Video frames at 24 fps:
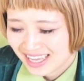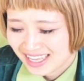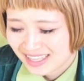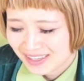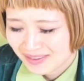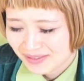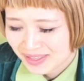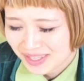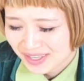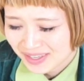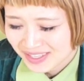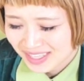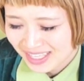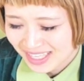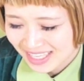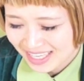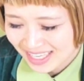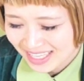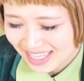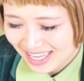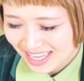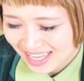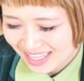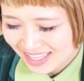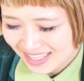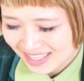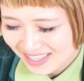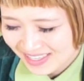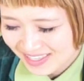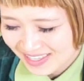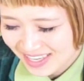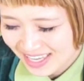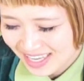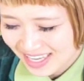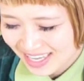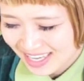食べたくなってきた
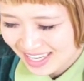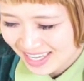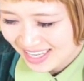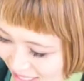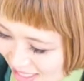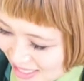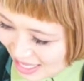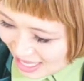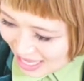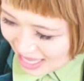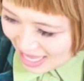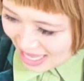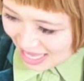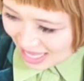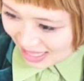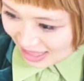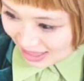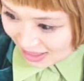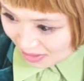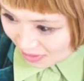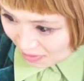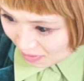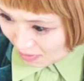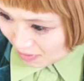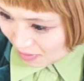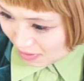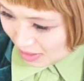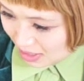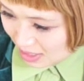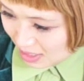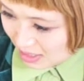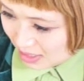次えー、っと